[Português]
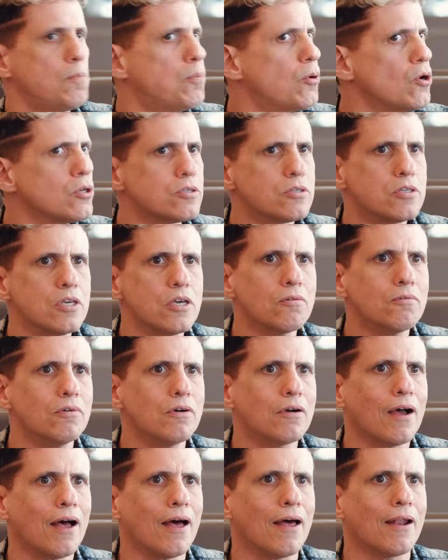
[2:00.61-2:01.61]
Que
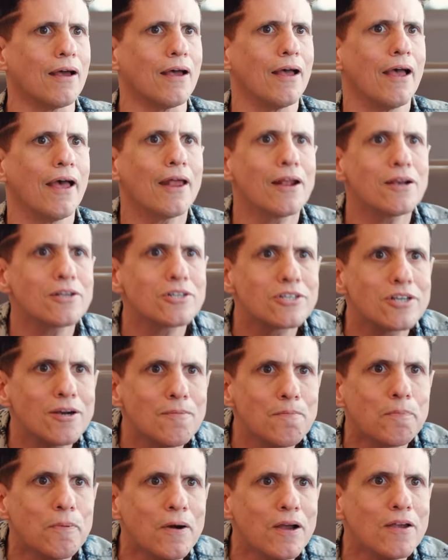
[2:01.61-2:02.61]
Prosecco, cara? Era
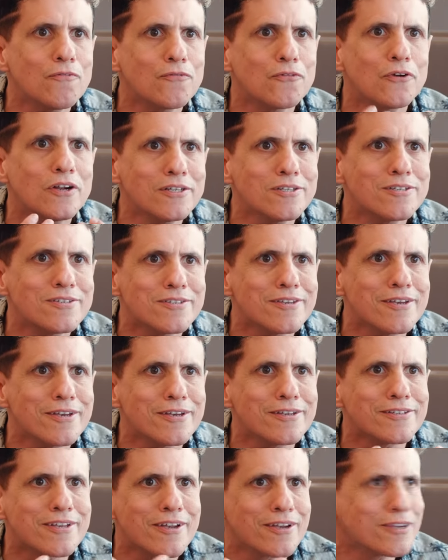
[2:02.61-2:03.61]
champanhe
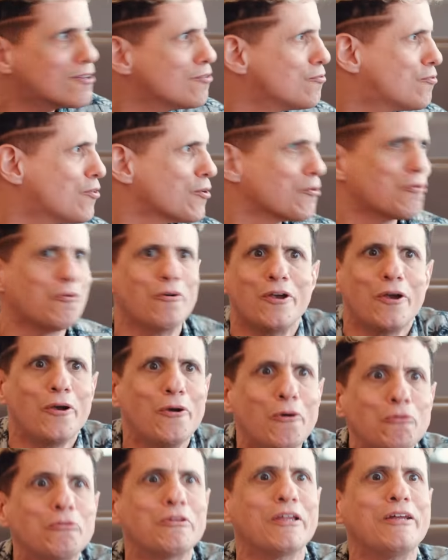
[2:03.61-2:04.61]
francesa. Ai, que vergonha.
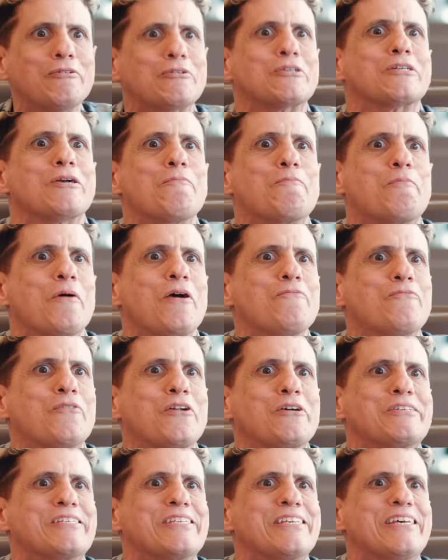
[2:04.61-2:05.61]
Eu dando champanhe
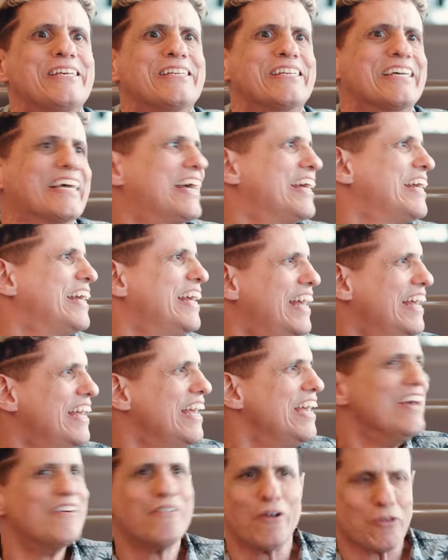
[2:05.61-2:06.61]
francesa, cara.
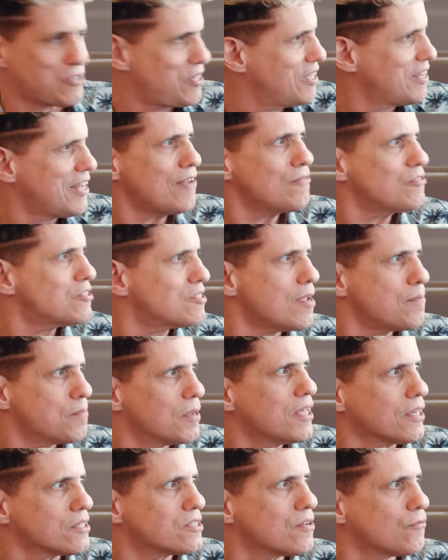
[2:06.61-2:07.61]
Você deve saber, né?